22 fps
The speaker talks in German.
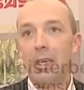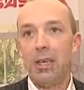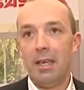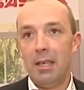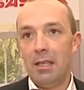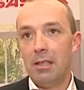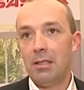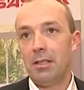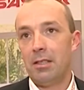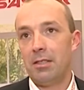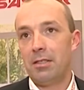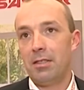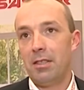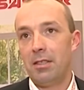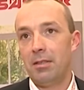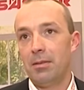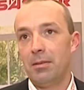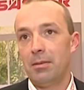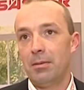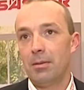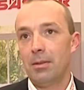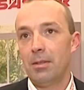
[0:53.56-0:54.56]
erhältlich sind.
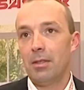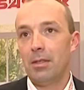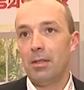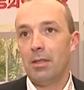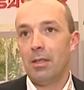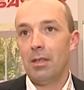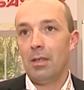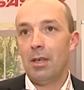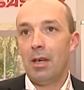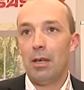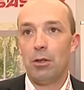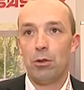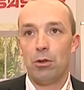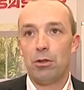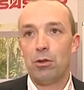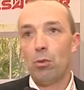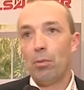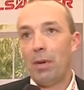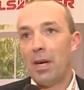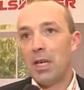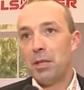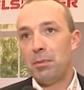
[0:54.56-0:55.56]
Also
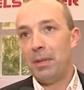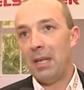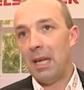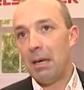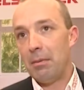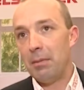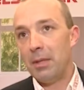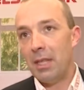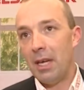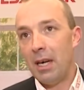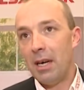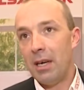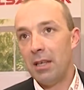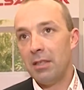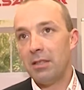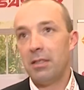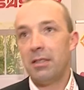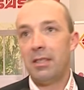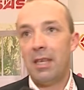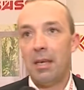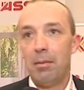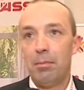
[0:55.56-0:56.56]
zum Beispiel Laminat,
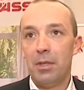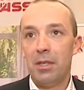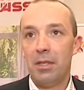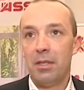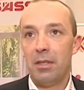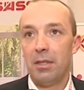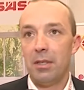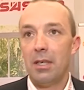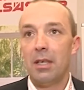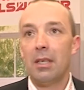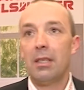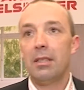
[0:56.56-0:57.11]
Teppich,